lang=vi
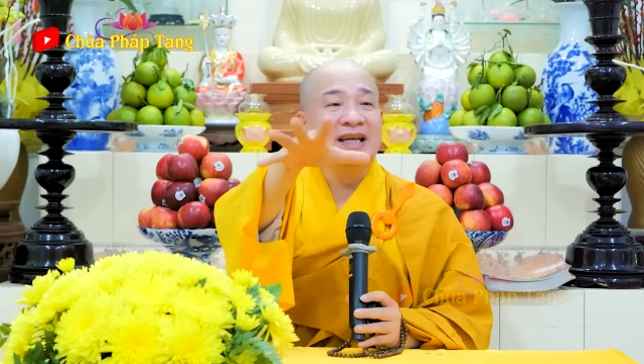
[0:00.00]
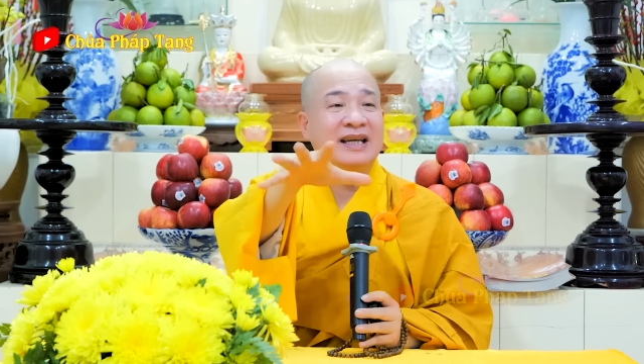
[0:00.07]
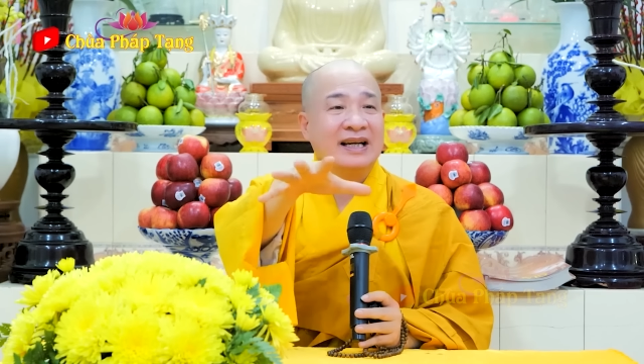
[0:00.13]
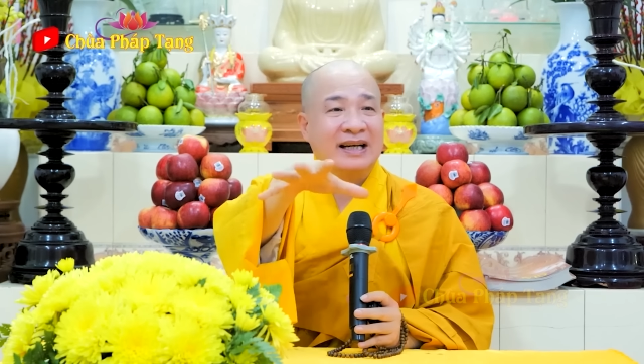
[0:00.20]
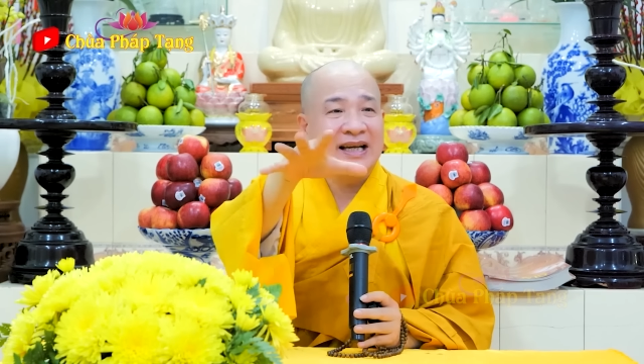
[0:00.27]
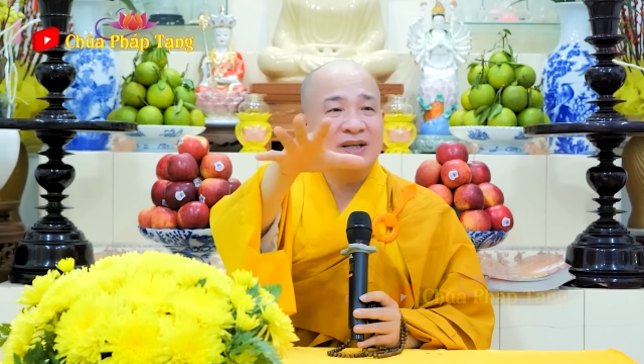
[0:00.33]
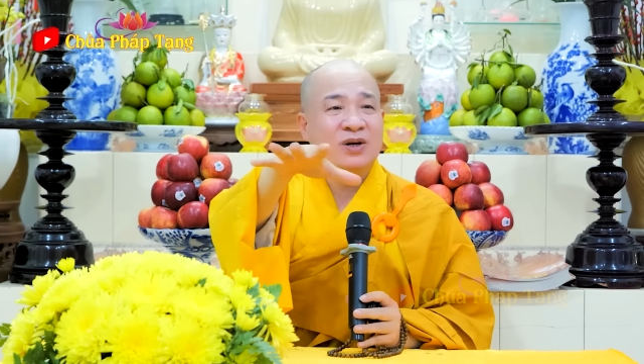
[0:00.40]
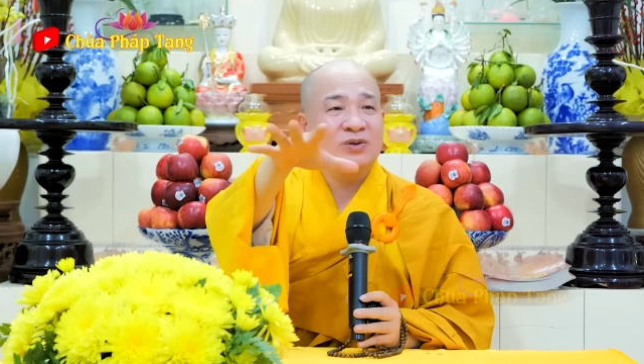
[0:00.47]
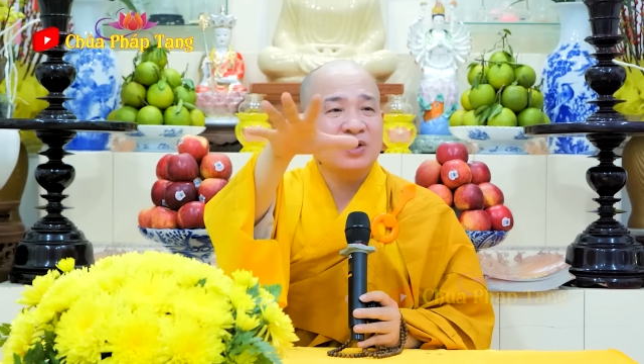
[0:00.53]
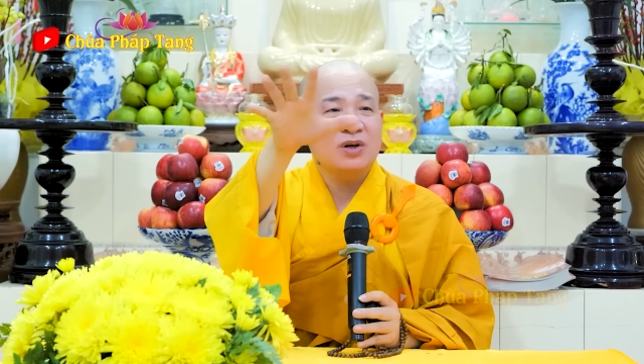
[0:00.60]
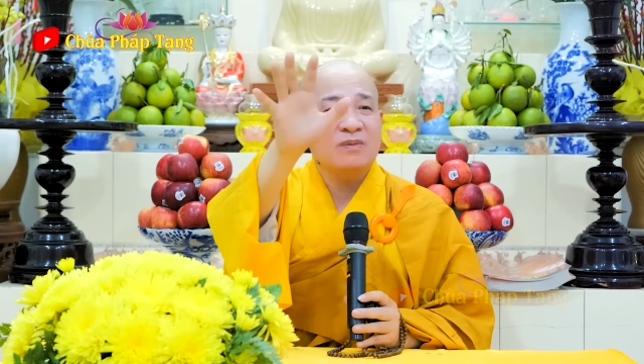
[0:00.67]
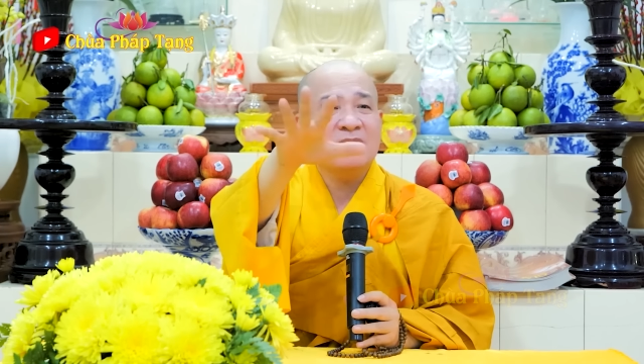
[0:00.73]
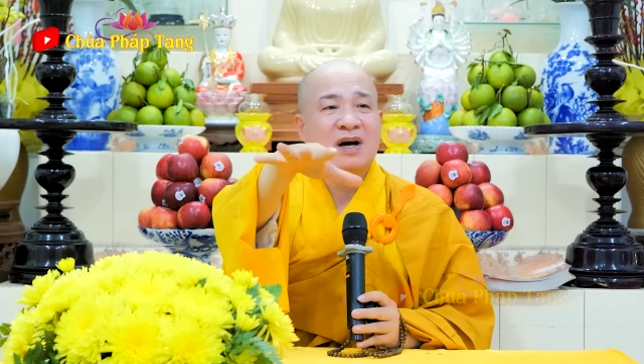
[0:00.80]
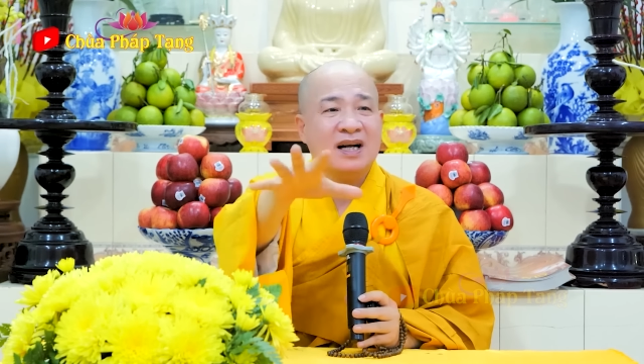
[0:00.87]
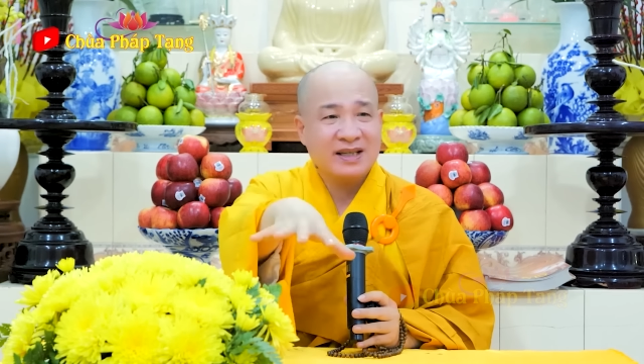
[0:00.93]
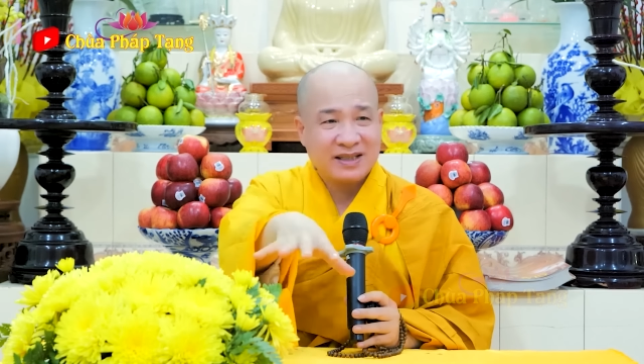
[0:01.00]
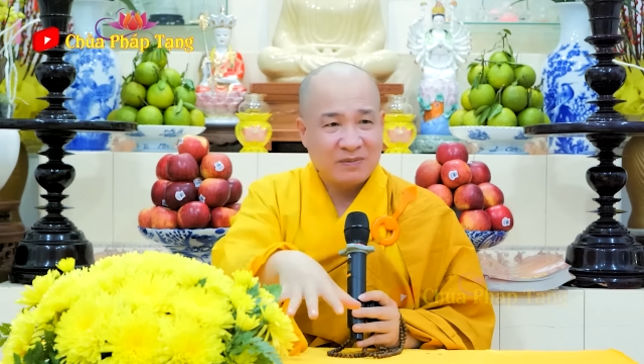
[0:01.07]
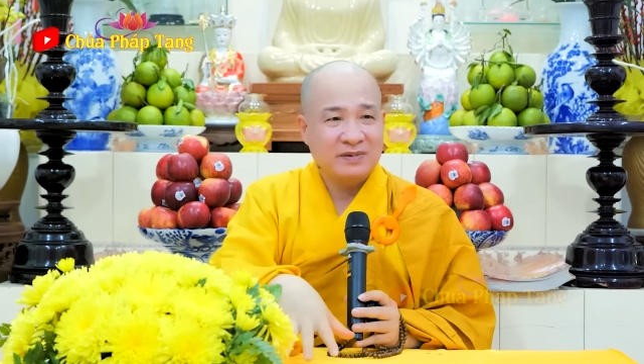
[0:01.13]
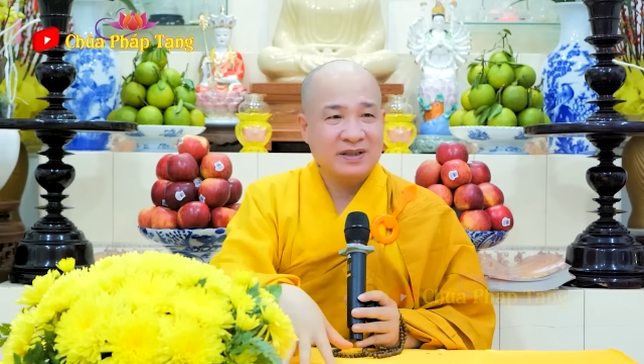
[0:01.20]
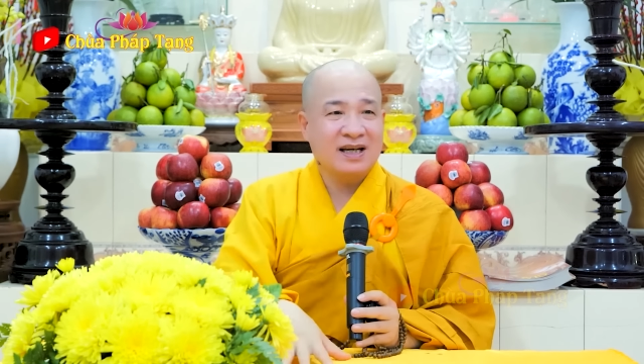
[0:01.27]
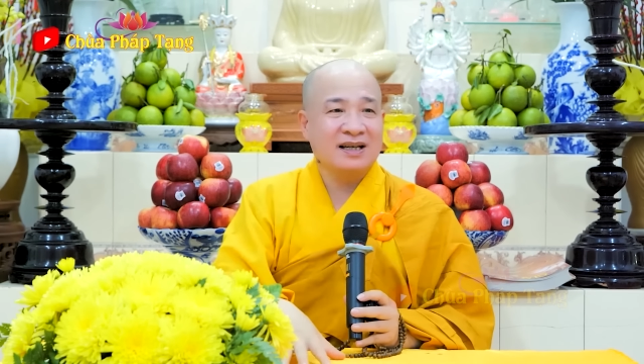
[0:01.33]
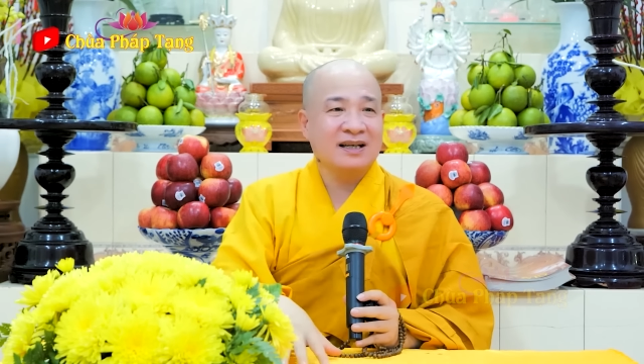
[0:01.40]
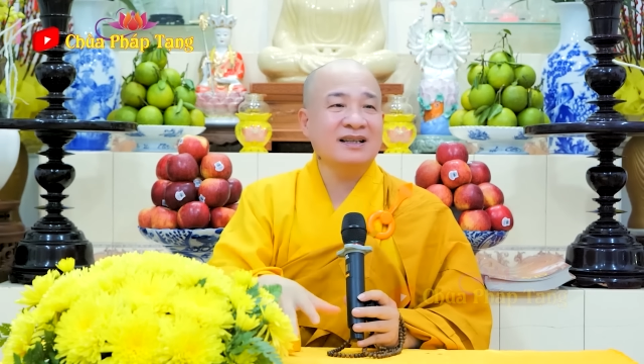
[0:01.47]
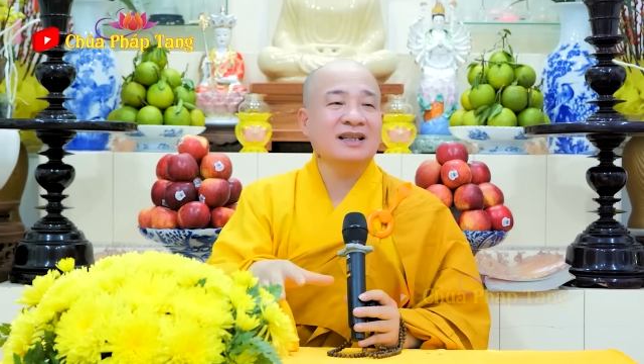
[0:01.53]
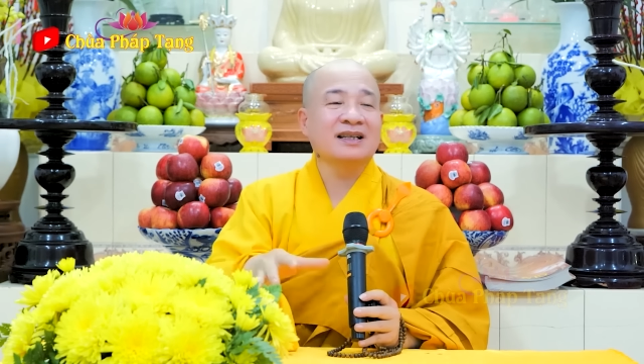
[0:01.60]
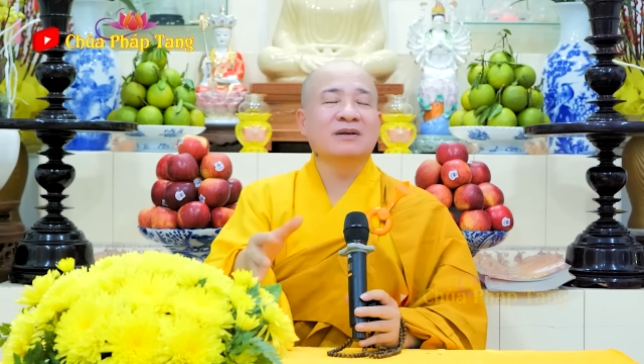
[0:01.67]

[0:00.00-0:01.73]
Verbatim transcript: thiền để vô cho nó bớt cái trong trên đó,